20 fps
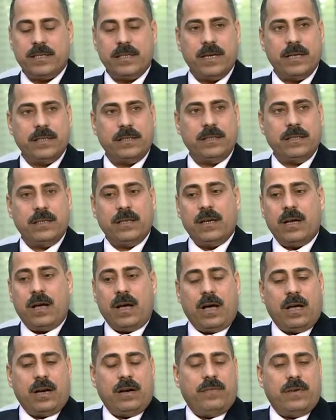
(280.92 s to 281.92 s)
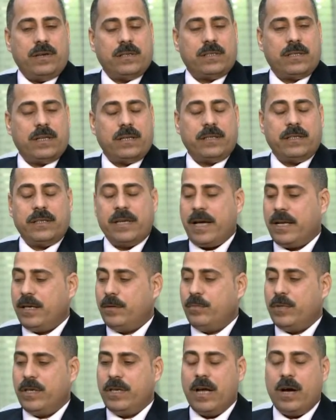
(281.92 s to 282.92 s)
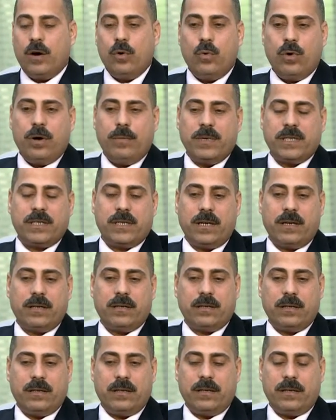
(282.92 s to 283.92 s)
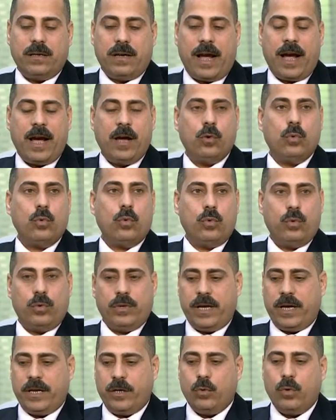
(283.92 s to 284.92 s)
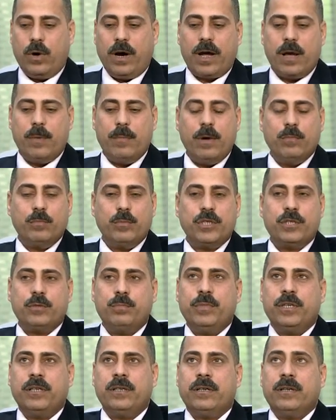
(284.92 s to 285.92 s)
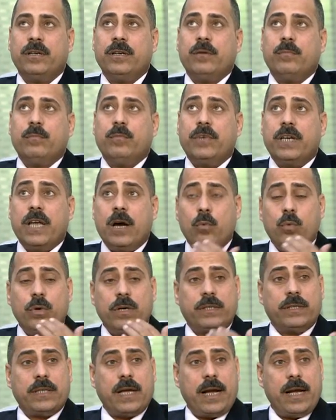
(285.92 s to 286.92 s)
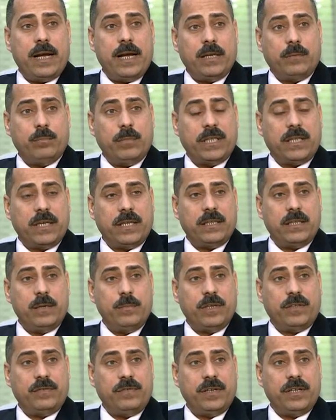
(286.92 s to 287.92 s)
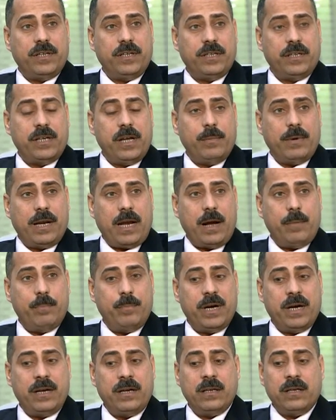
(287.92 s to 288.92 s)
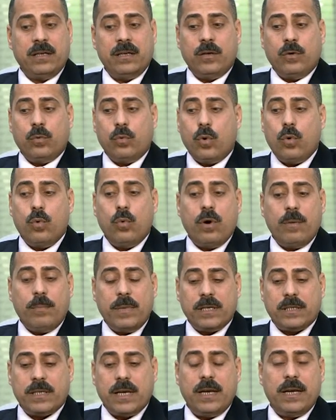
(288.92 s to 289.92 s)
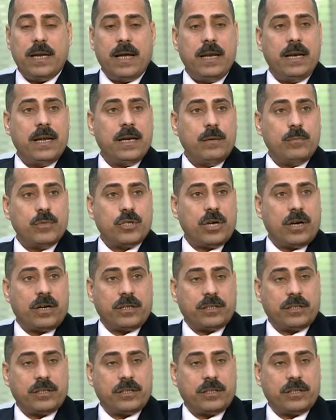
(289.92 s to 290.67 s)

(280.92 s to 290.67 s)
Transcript: سيادي عرف اصلا يعني لا هو مثلا عقله يعني هو كمان مش بي من اول التحقيقات ما اتقدمت في النيابه العامه وهو ما زال قال انا مش